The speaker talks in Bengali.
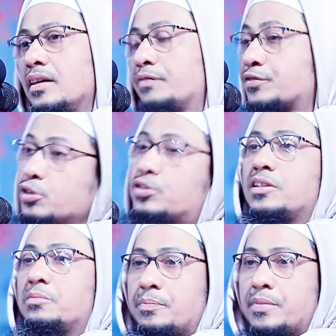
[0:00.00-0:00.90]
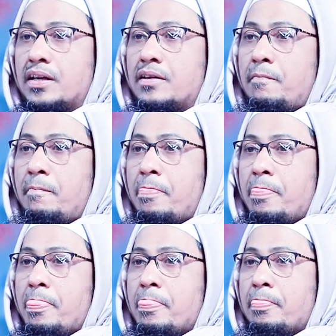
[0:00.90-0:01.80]
আফসুসের ব্যাপার
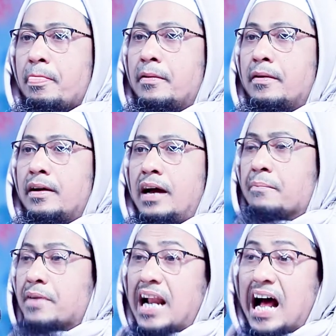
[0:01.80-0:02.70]
আমরা